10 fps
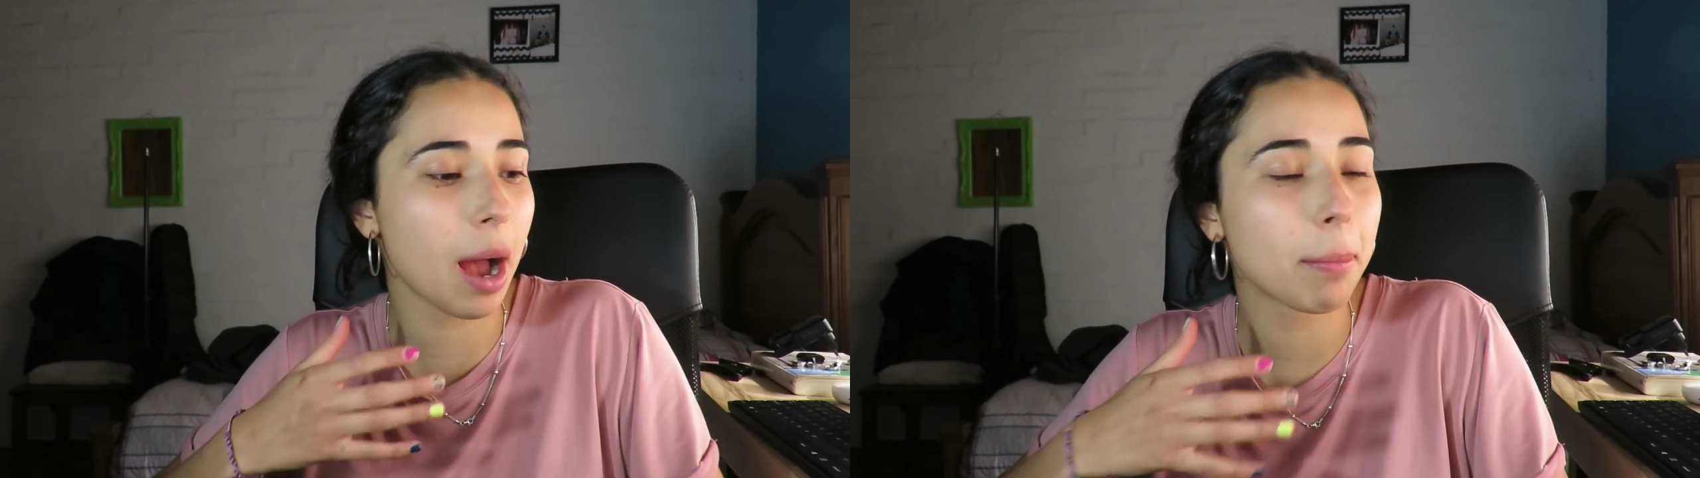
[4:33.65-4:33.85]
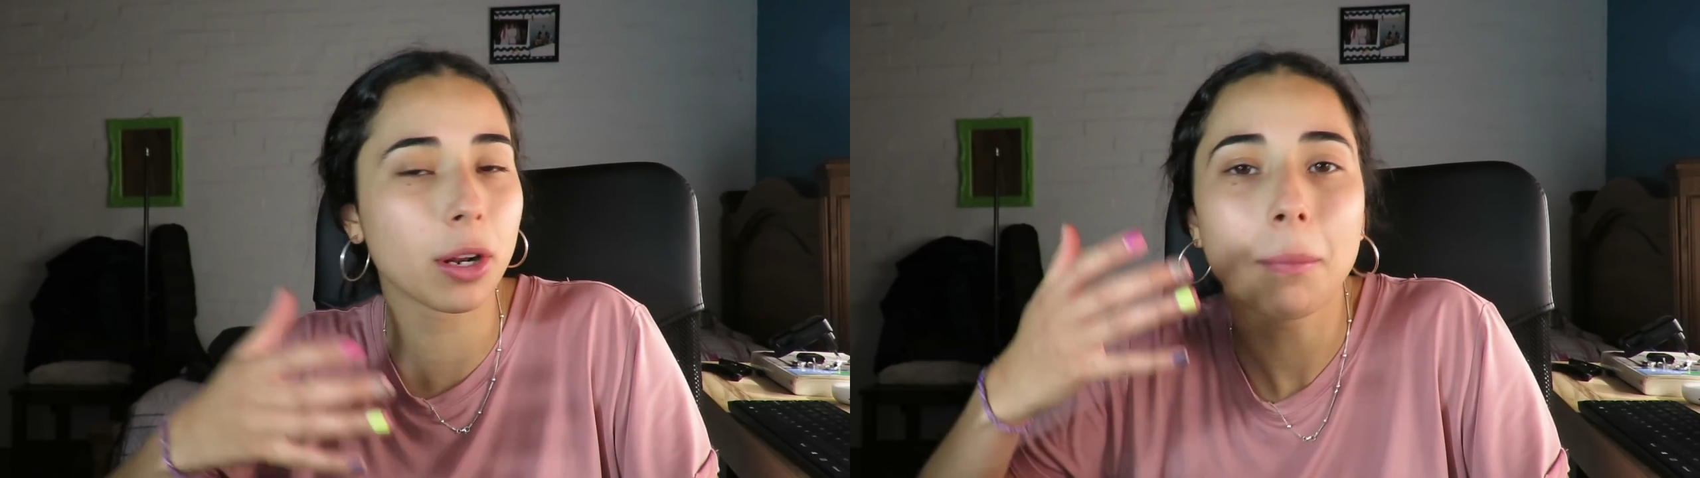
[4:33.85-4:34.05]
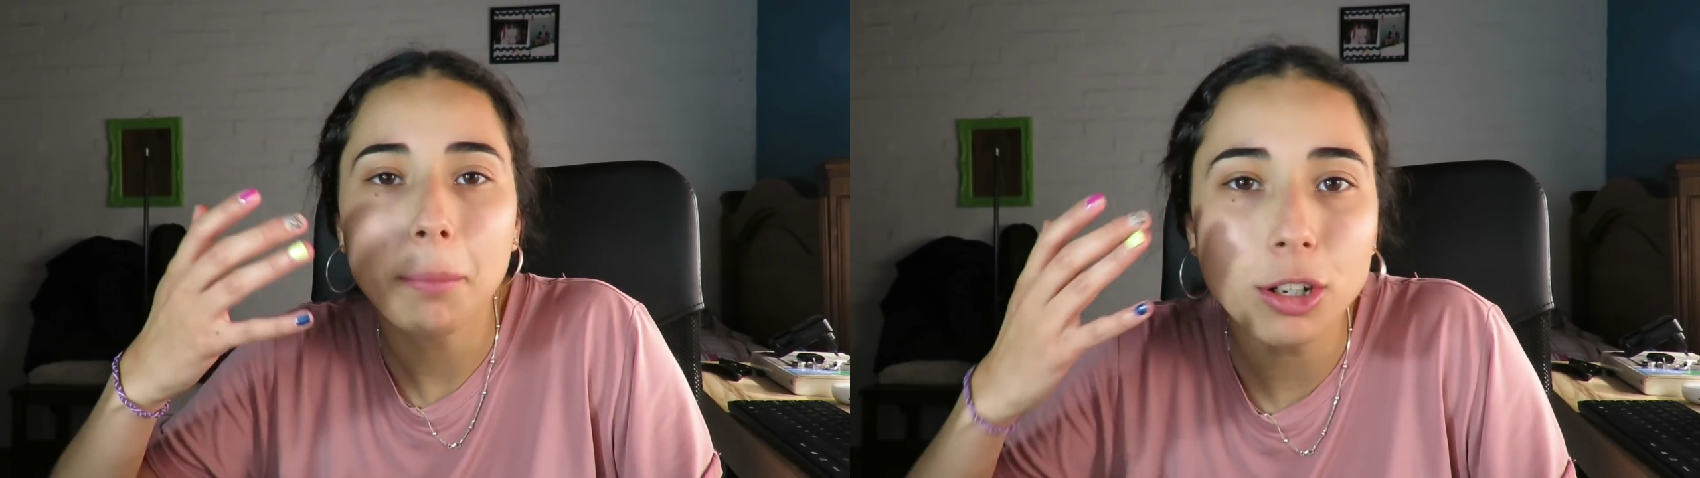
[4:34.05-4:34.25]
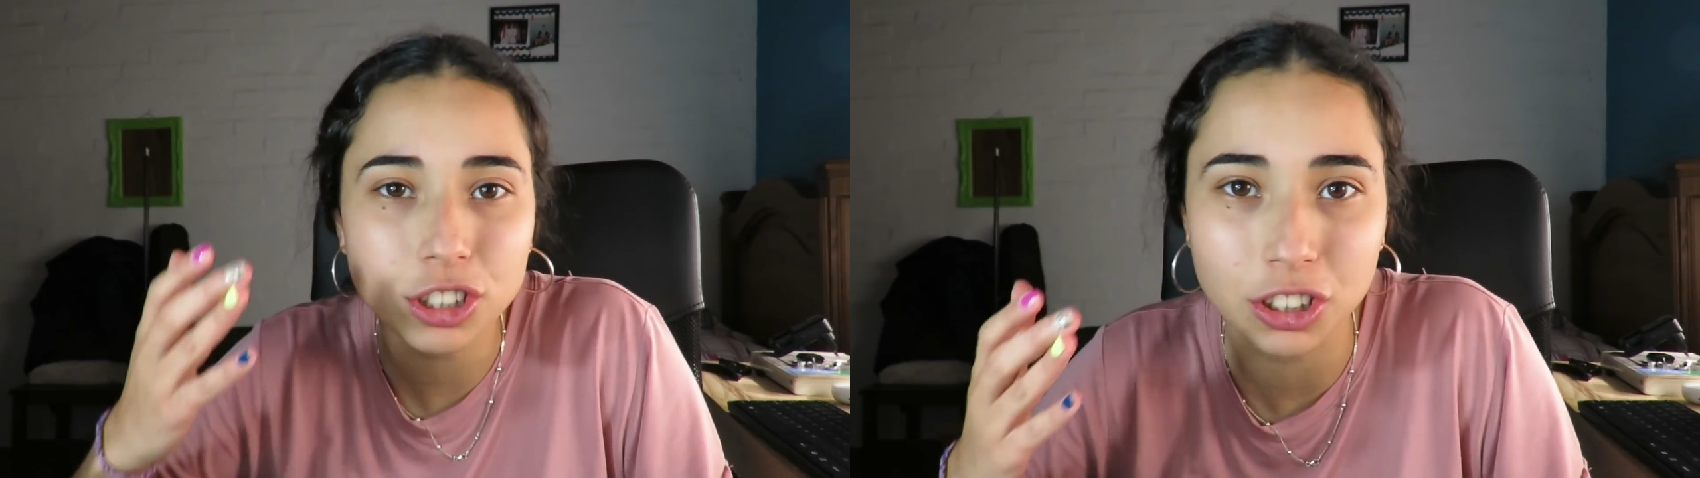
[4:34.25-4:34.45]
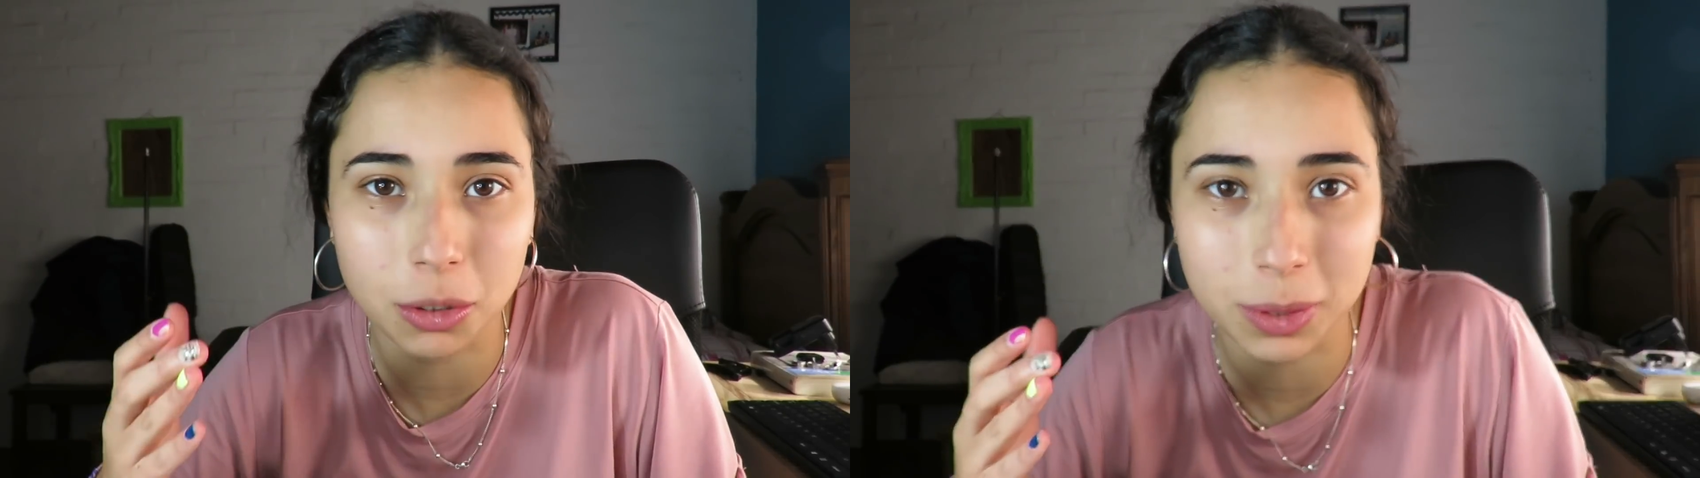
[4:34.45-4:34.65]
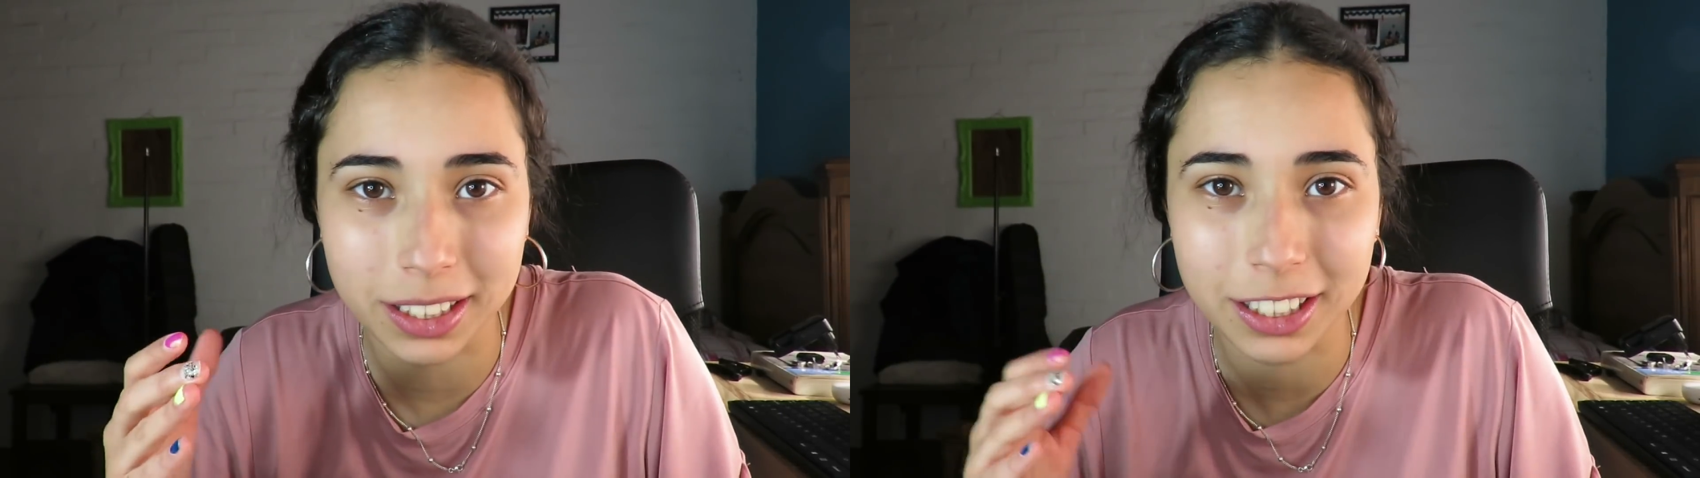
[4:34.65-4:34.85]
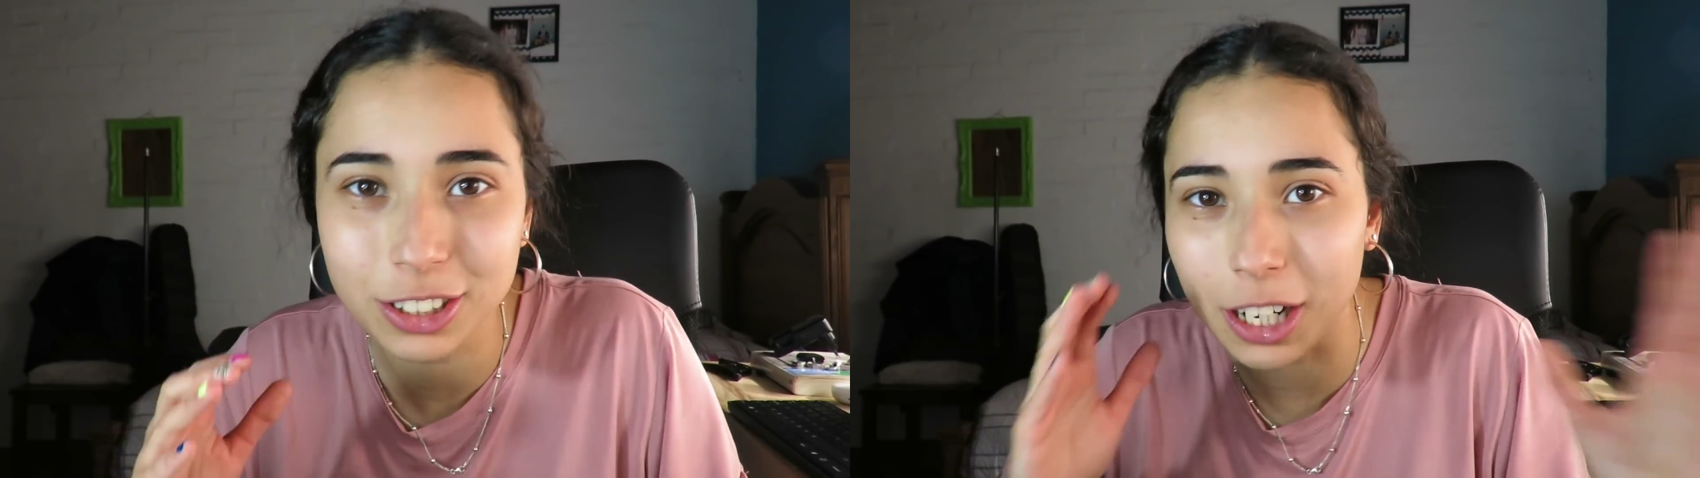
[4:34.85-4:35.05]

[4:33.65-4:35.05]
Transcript: a propósito, ¿me entendés? O